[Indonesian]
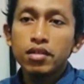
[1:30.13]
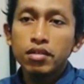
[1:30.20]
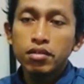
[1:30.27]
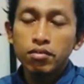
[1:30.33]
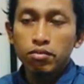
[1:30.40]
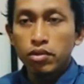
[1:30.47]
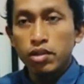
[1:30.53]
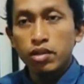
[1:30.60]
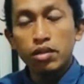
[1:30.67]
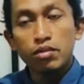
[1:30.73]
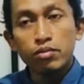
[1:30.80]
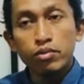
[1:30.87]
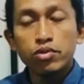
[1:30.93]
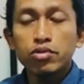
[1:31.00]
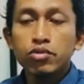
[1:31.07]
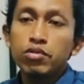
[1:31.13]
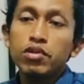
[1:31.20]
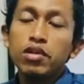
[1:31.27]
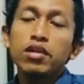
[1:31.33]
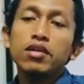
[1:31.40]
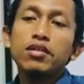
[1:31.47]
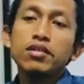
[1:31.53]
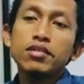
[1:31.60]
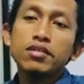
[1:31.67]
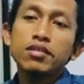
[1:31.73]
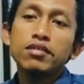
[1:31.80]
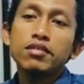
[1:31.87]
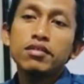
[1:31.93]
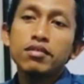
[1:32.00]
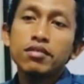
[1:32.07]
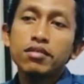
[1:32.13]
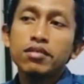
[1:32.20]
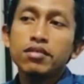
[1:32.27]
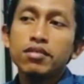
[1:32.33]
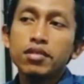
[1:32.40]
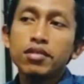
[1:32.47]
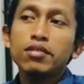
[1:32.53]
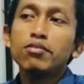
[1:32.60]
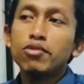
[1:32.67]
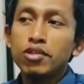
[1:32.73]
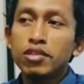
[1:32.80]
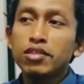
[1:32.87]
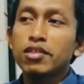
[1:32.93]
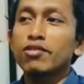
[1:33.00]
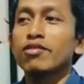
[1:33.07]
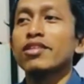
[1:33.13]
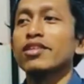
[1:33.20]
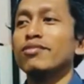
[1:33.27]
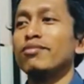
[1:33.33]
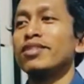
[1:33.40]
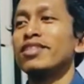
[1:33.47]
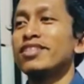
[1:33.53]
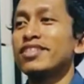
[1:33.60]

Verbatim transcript: Berilmu juga. Jadi muridnya Syekh Utsaimin